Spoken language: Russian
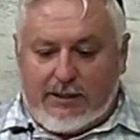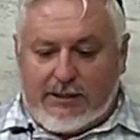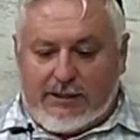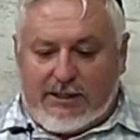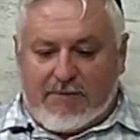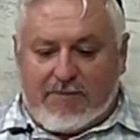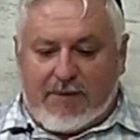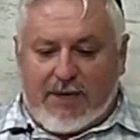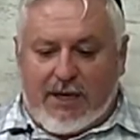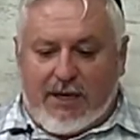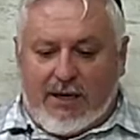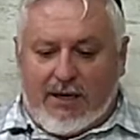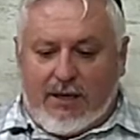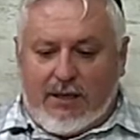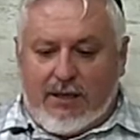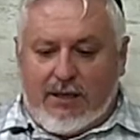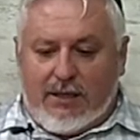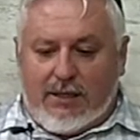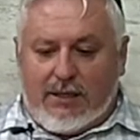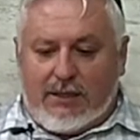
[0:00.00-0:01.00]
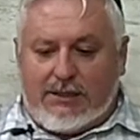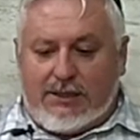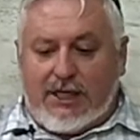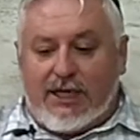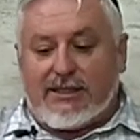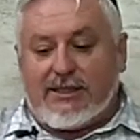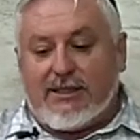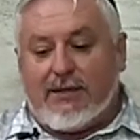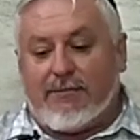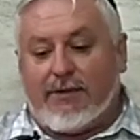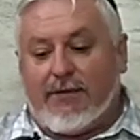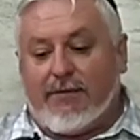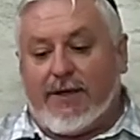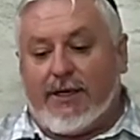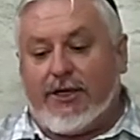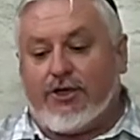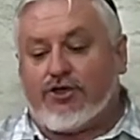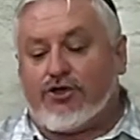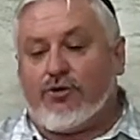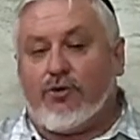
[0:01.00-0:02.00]
Теперь текст нам
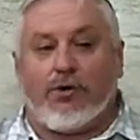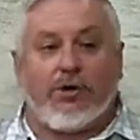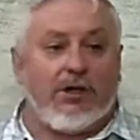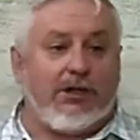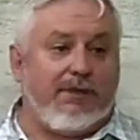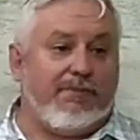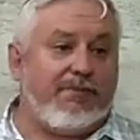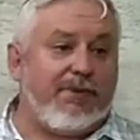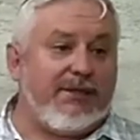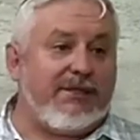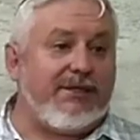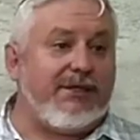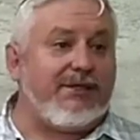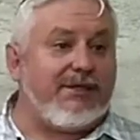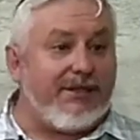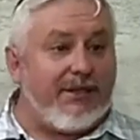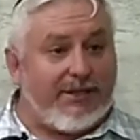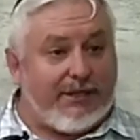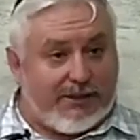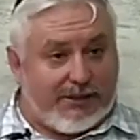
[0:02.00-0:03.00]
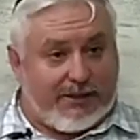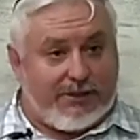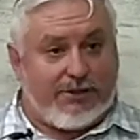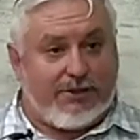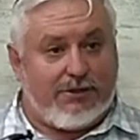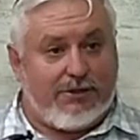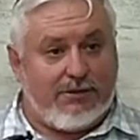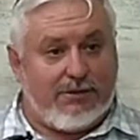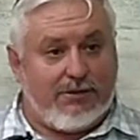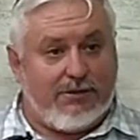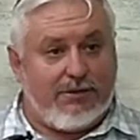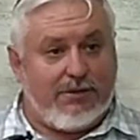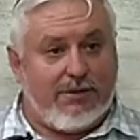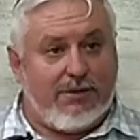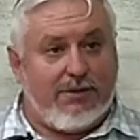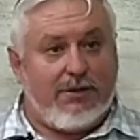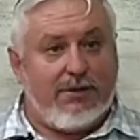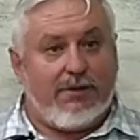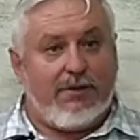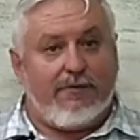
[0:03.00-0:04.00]
говорит, что около пяти тысяч.
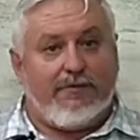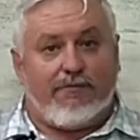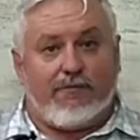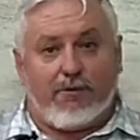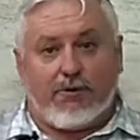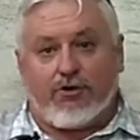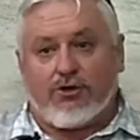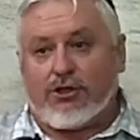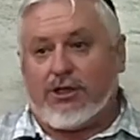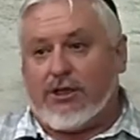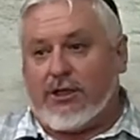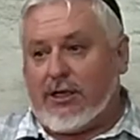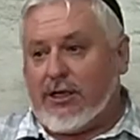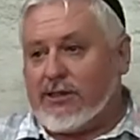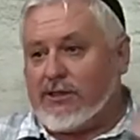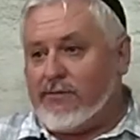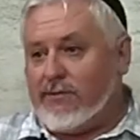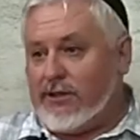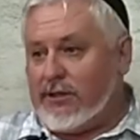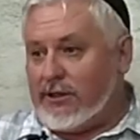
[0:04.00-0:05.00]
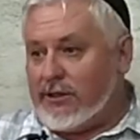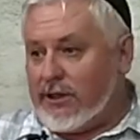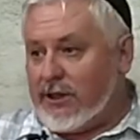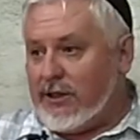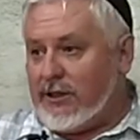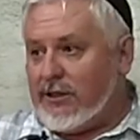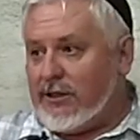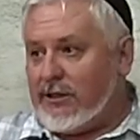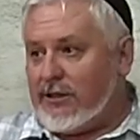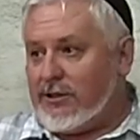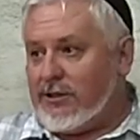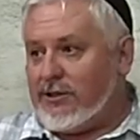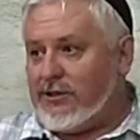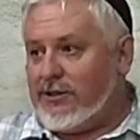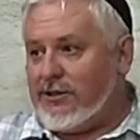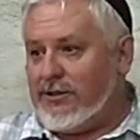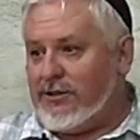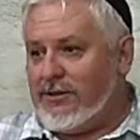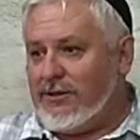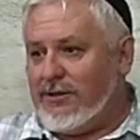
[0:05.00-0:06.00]
В прошлый раз было три
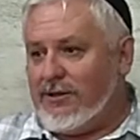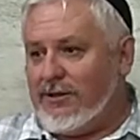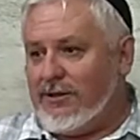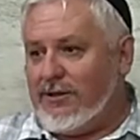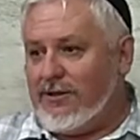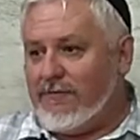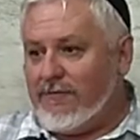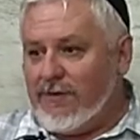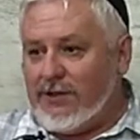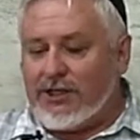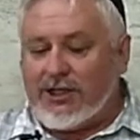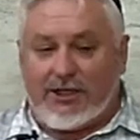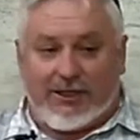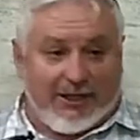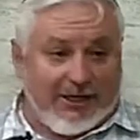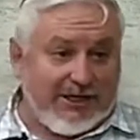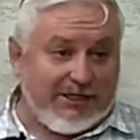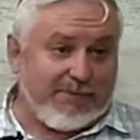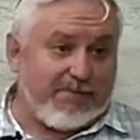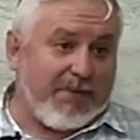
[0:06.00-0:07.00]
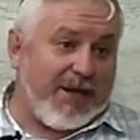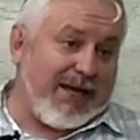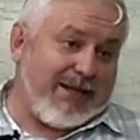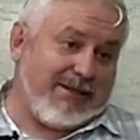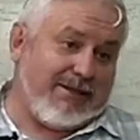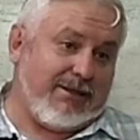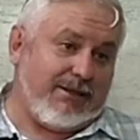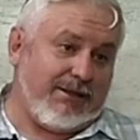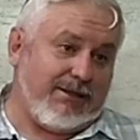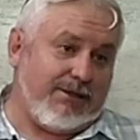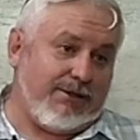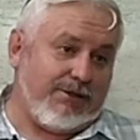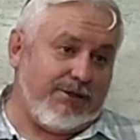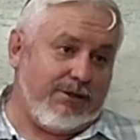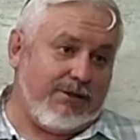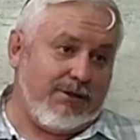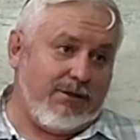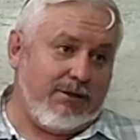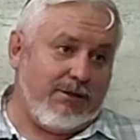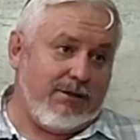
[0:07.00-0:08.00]
тысячи, в этот раз пять тысяч.
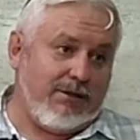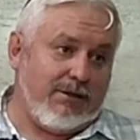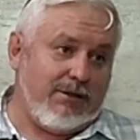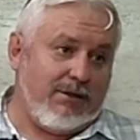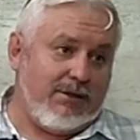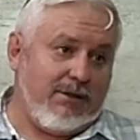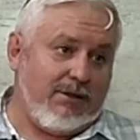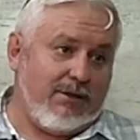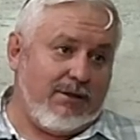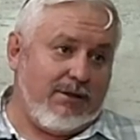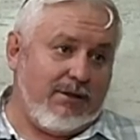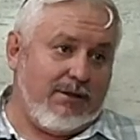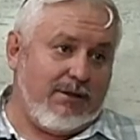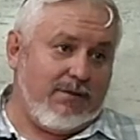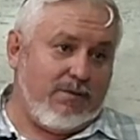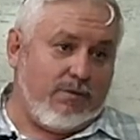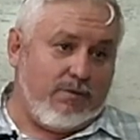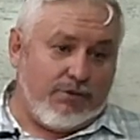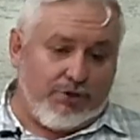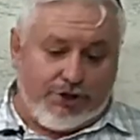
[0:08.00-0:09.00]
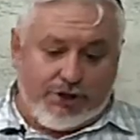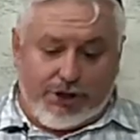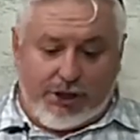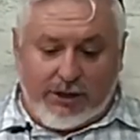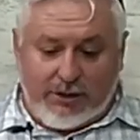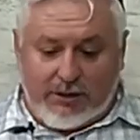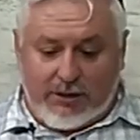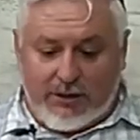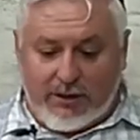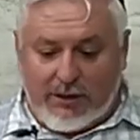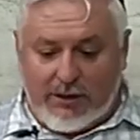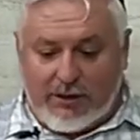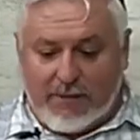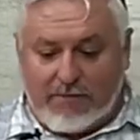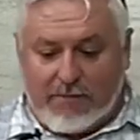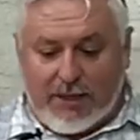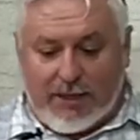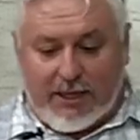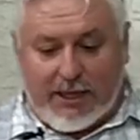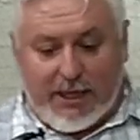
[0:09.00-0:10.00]
Мужчин
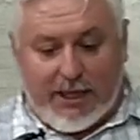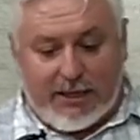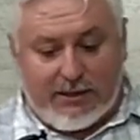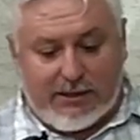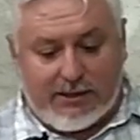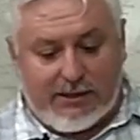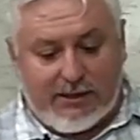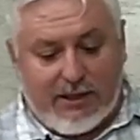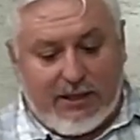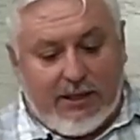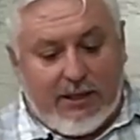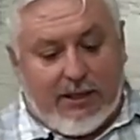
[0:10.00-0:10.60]
покаялось.